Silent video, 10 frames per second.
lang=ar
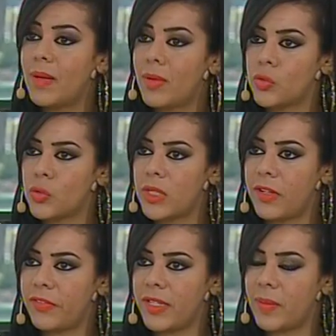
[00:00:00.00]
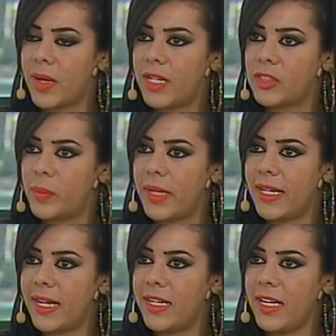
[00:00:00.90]
الموجوده في اماره دبي
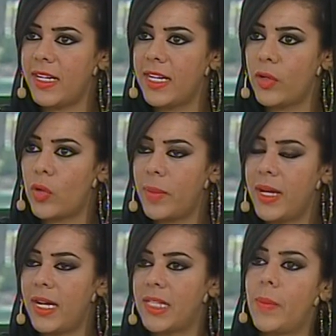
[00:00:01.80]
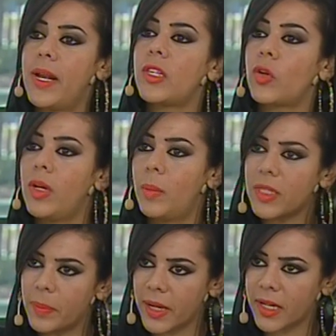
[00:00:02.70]
يعني نحن اليوم عندما ندخل
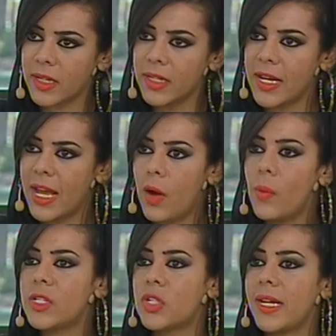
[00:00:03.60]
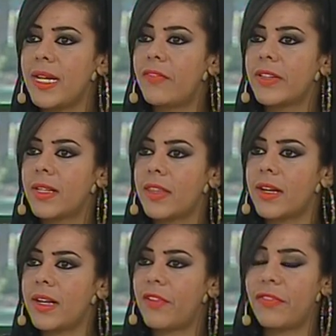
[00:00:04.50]
مطبخ أول شيء يلفت
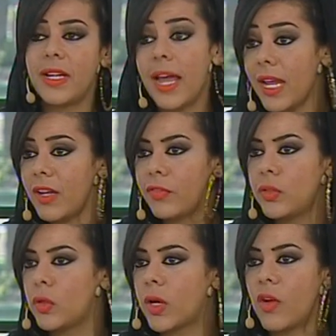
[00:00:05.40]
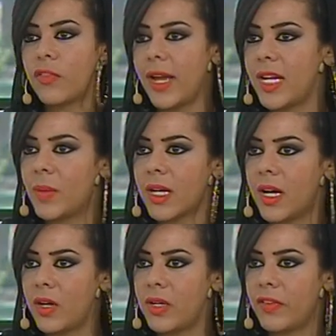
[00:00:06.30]
نظرنا في أي فندق أو في أي
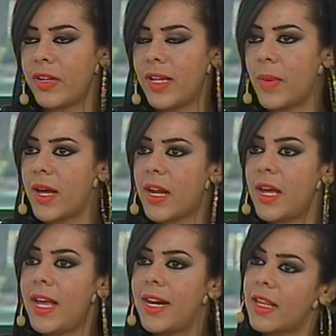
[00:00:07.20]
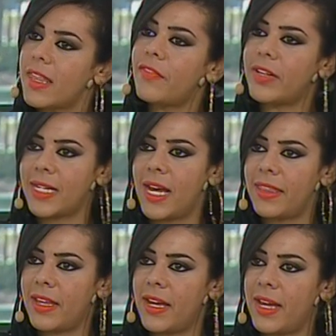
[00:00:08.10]
مقهى هنا في الإمارة نظافة
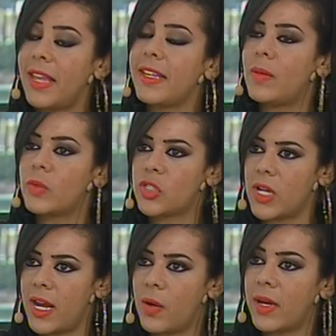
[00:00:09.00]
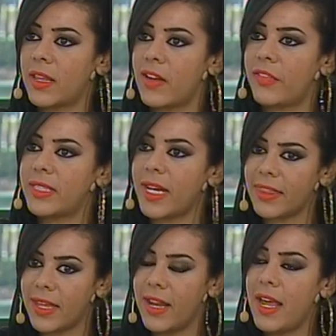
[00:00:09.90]
هذا هذه أكيد المنشأة أكيد ونظافة
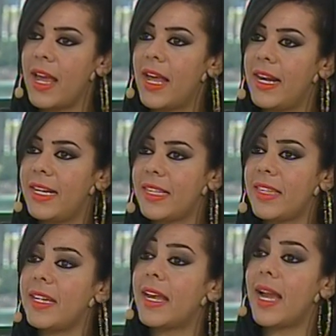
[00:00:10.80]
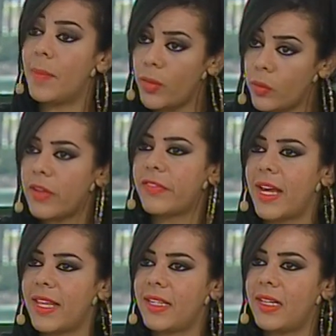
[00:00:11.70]
أيضا الذين يعملون في
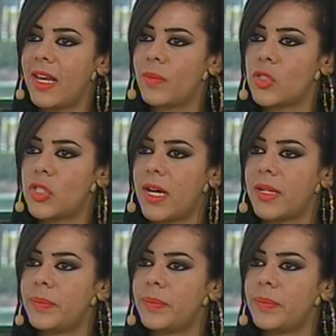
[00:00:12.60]
هذه أكيد المنشأة أكيد,